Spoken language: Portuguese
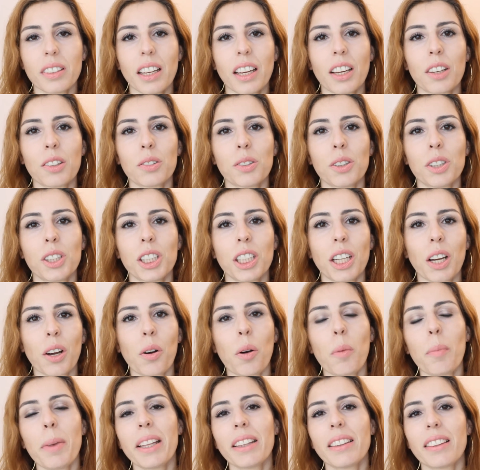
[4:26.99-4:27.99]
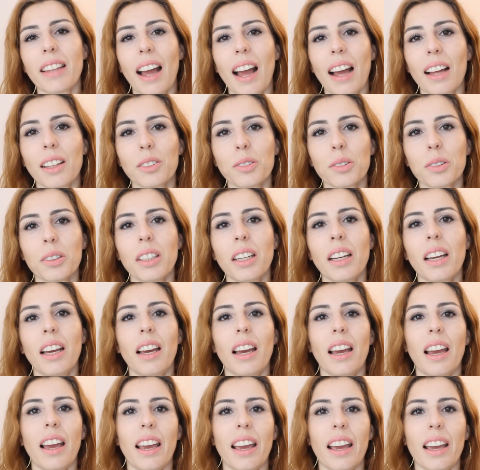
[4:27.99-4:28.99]
Eu tinha comentado
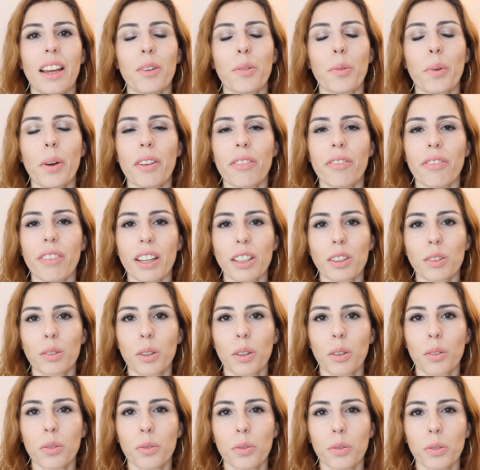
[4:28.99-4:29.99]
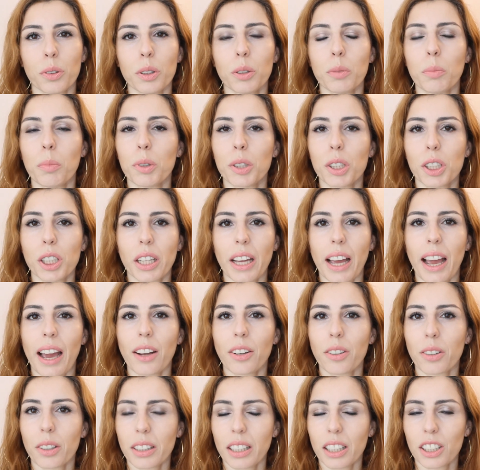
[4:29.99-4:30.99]
é, num evento que eu fui do
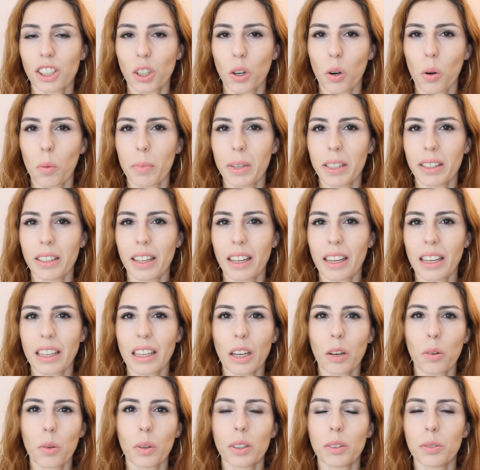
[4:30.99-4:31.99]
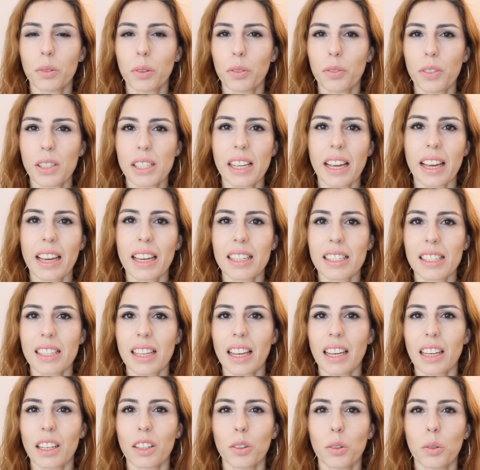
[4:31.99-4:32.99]
Boticário, que eu até já comentei aqui quando eu fiz a
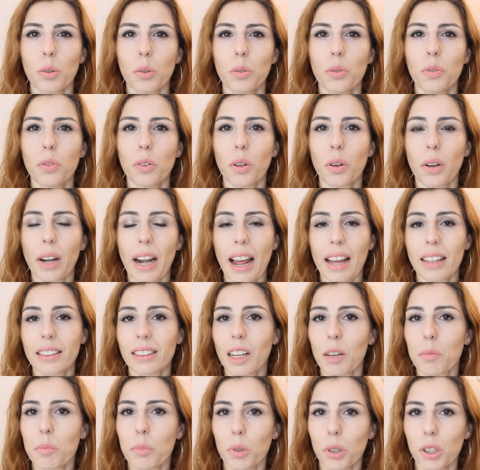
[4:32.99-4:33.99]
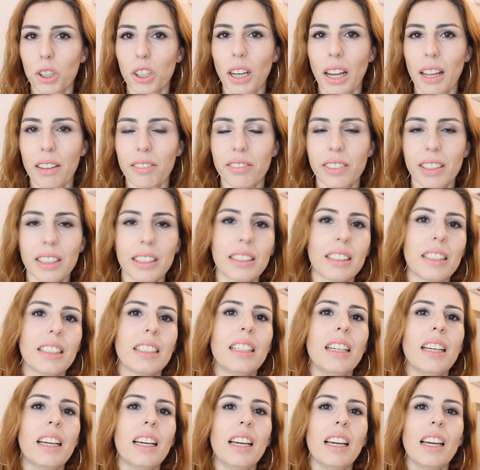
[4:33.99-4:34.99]
resenha do Florata Amor de
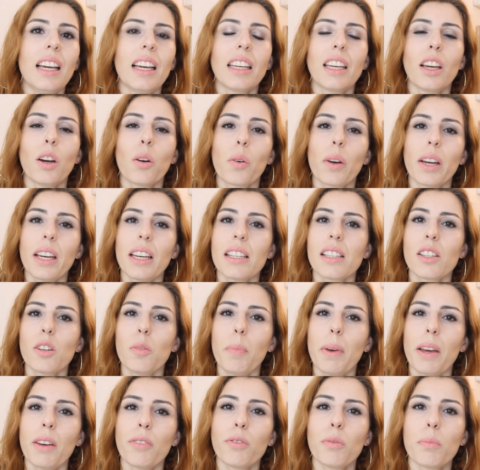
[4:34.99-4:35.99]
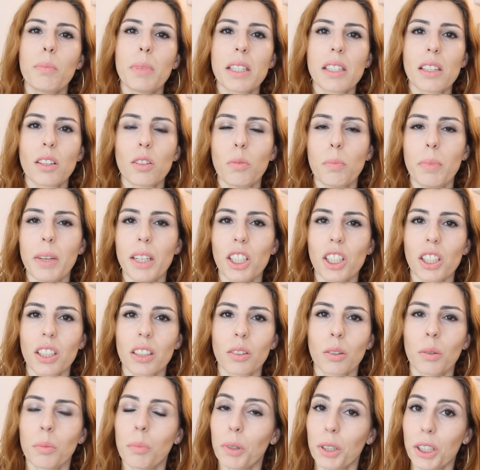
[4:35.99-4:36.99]
Lavanda, que eu conheci o perfumista do,
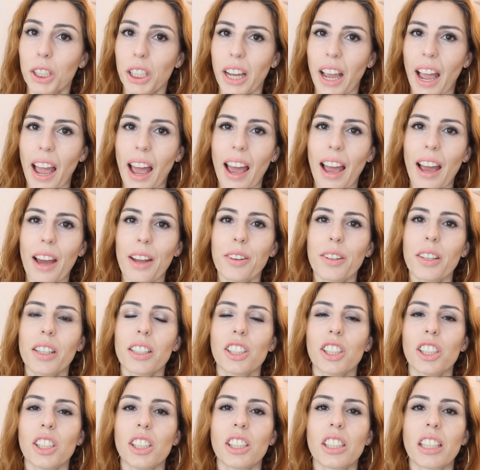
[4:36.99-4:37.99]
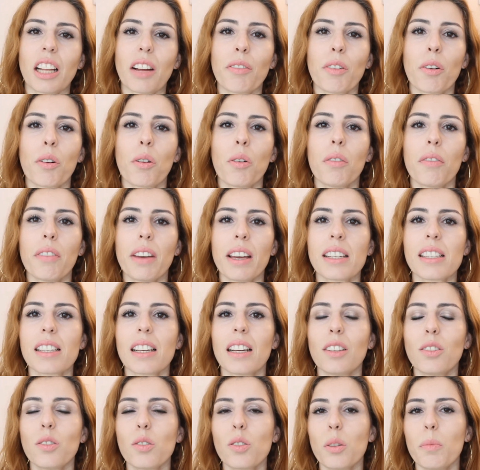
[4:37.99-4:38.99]
do Boticário e a gente estava
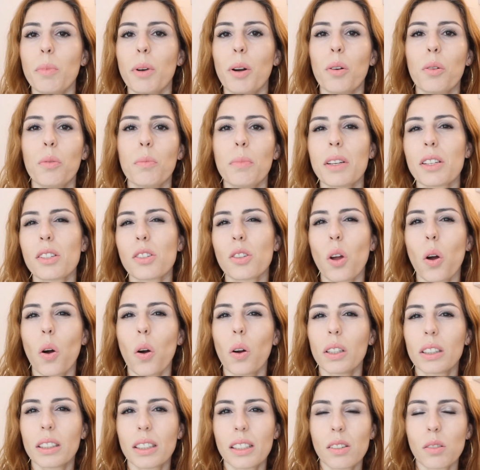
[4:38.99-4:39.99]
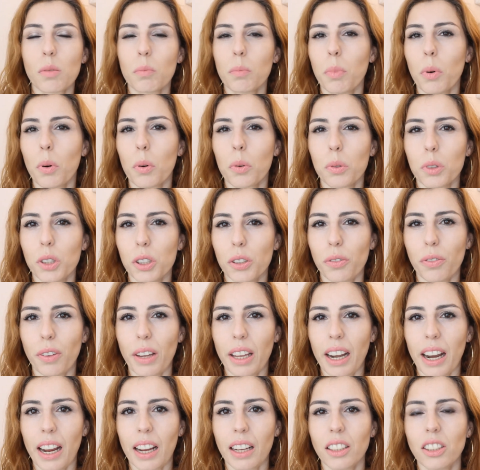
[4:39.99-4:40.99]
conversando sobre algumas notas um pouco
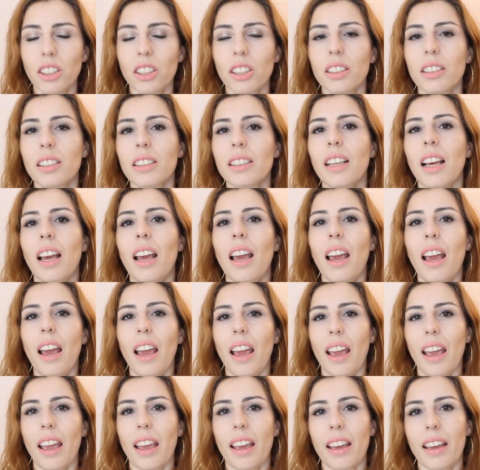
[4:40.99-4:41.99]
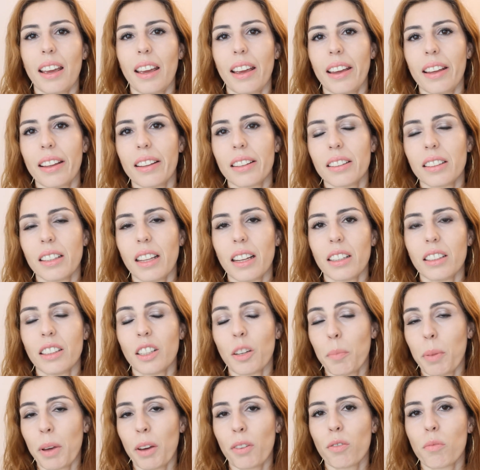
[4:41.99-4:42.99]
diferentes é, da,
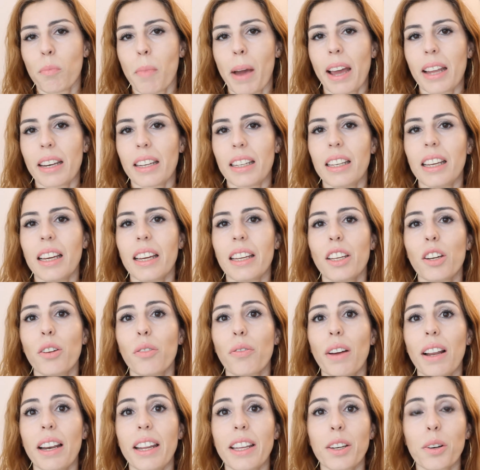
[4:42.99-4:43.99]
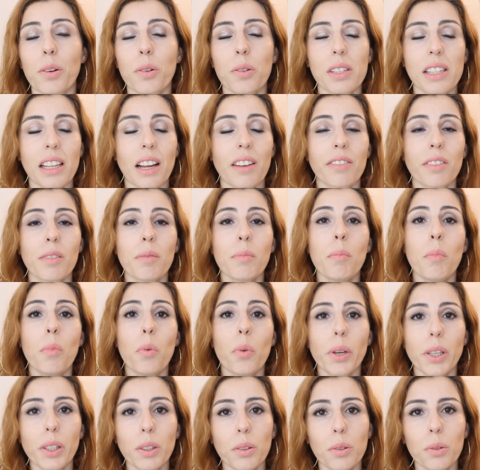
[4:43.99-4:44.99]
na perfumaria e eu falei que eu gostava
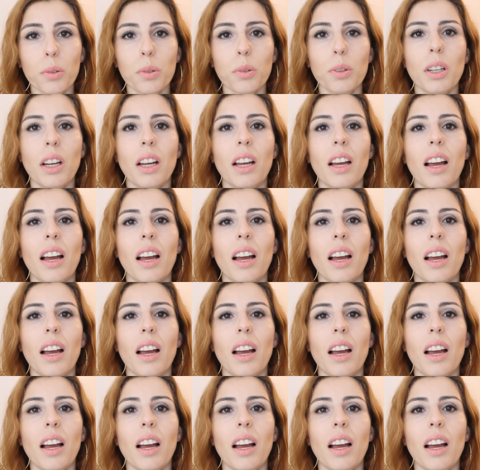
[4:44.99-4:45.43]
muito